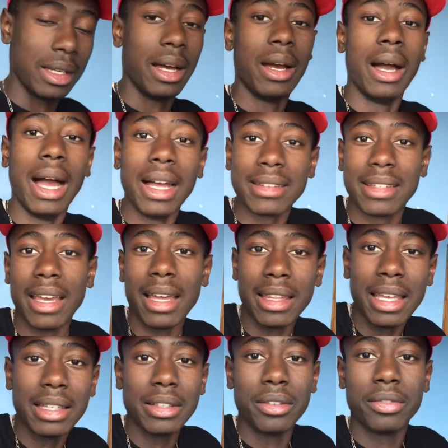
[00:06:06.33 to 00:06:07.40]
euh,
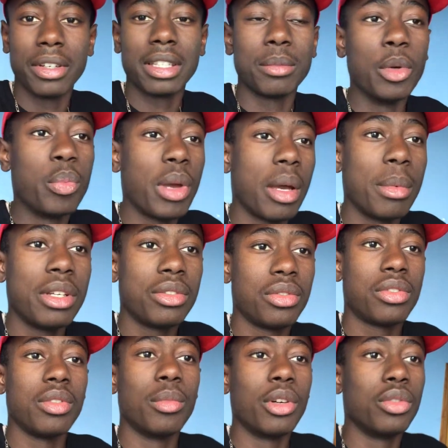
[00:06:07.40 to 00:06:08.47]
Internet en fait me permet
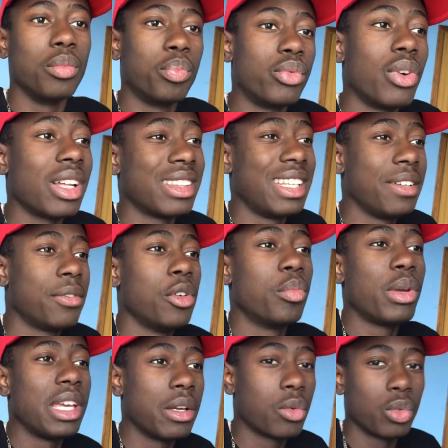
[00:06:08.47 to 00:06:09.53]
justement de pouvoir
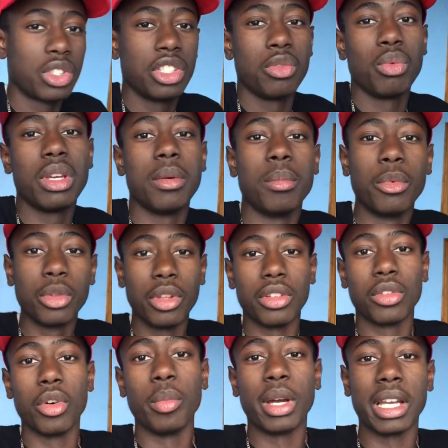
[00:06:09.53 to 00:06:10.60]
développer et continuer mon
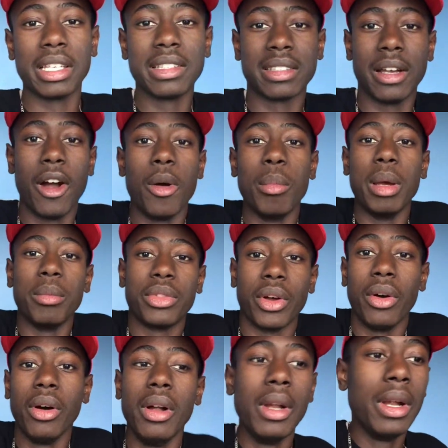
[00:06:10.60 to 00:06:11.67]
entreprise en même
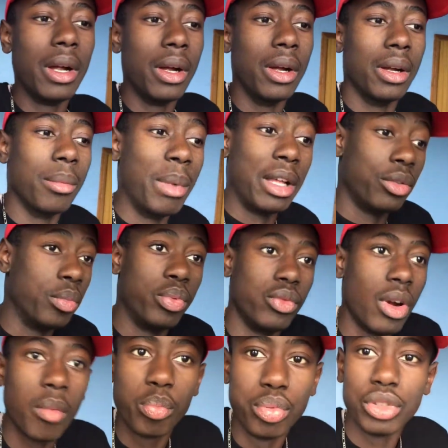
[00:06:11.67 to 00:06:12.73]
temps, euh, bah, de
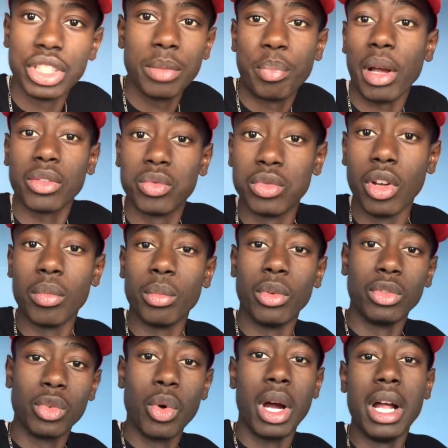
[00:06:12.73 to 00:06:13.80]
pouvoir bouger partout dans le
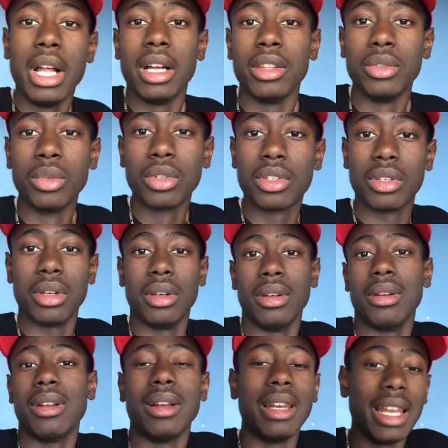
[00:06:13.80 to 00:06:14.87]
monde quoi. Donc
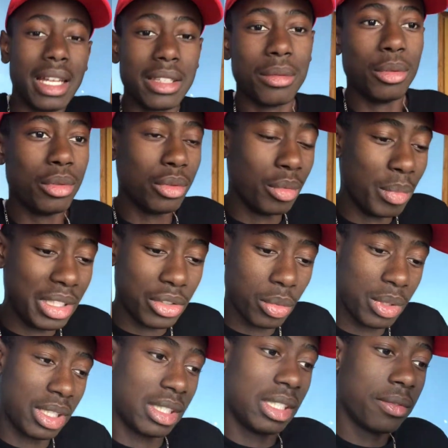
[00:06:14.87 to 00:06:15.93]
euh, l'un de, mes
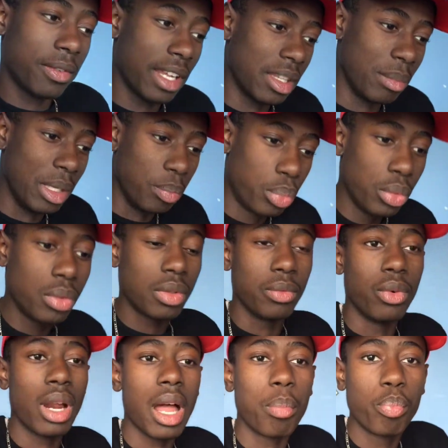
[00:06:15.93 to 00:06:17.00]
objectifs, l'un de mes buts,
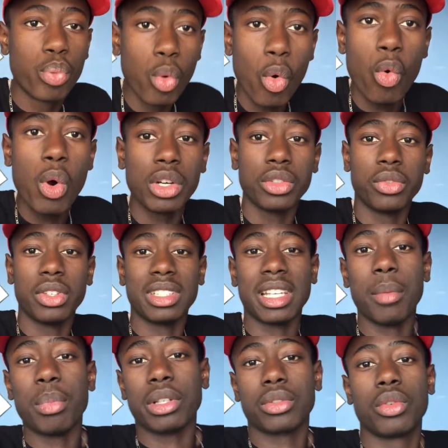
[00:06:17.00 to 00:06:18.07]
voilà pourquoi je fais
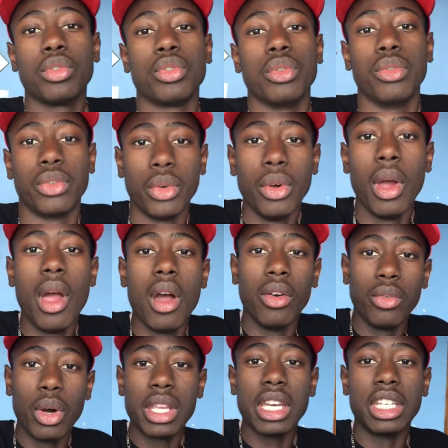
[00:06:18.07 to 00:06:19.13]
ça, parce que je veux
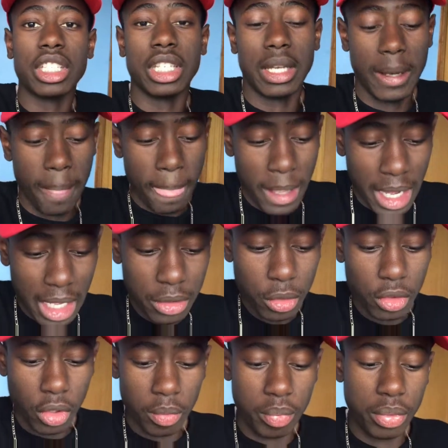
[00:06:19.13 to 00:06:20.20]
voyager. Un
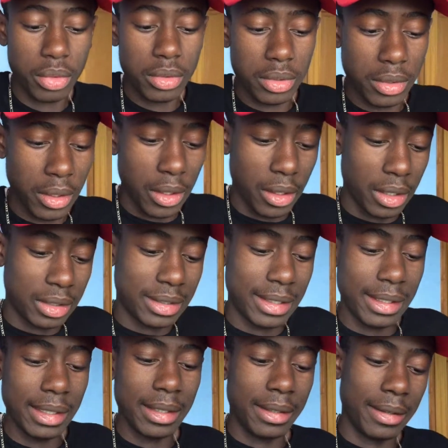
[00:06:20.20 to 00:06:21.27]
autre but,
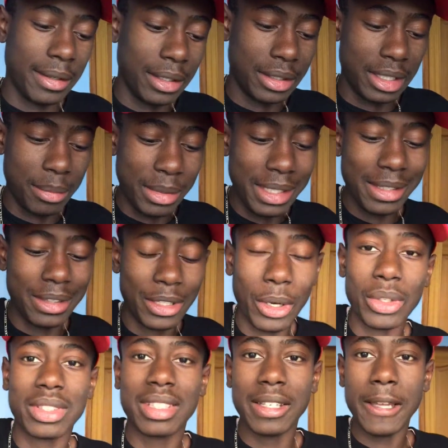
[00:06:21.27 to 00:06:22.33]
c'est j'ai mis
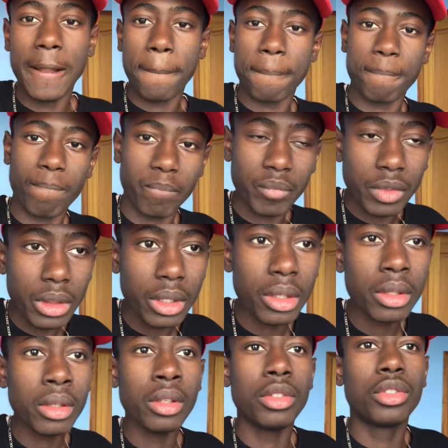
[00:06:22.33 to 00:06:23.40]
danser
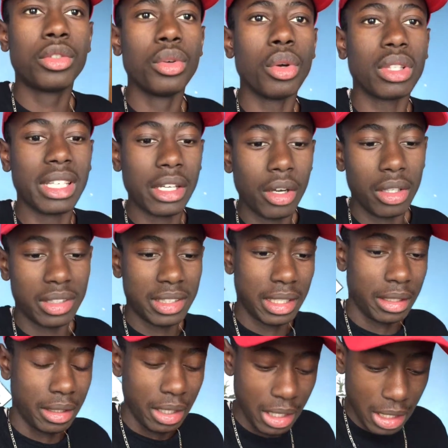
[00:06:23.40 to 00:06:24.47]
sur des grandes
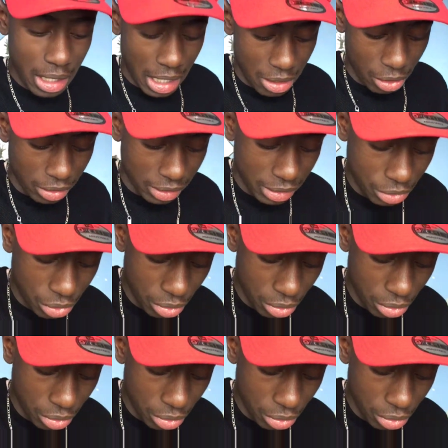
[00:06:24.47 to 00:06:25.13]
scènes. Alors si